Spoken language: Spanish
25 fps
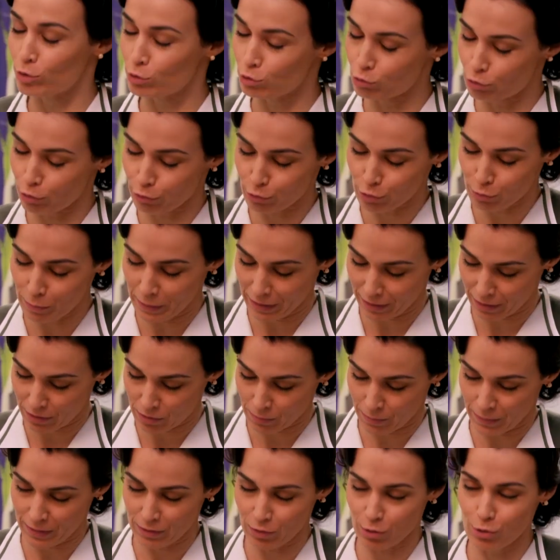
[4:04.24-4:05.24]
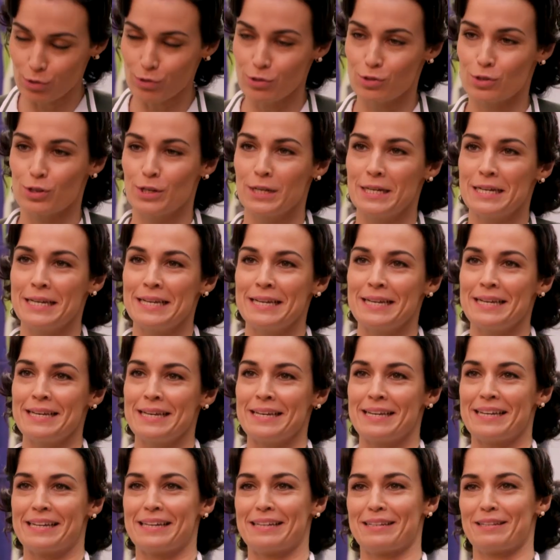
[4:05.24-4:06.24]
con todos mis respetos
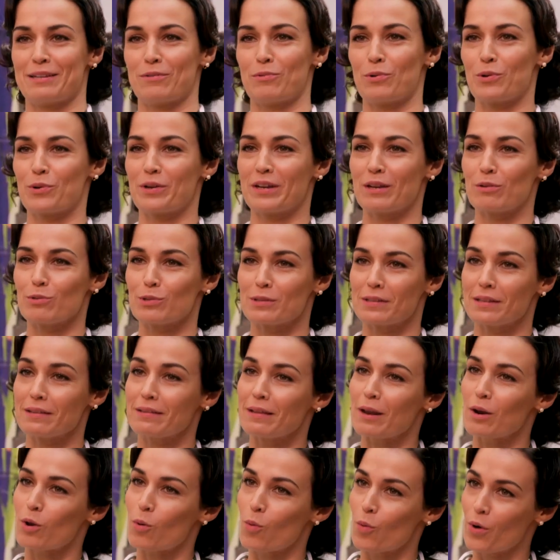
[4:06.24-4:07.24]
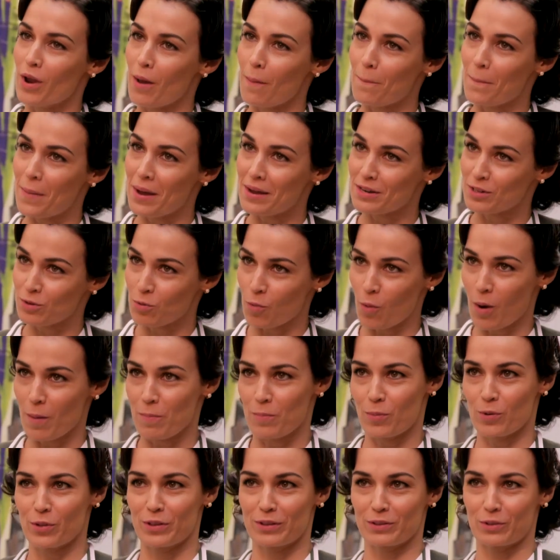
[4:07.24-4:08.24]
que seguro que era usted el cura más
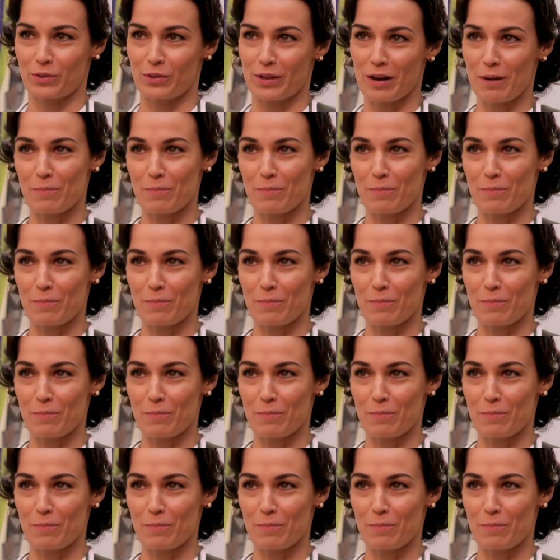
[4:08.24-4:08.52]
guapo de toda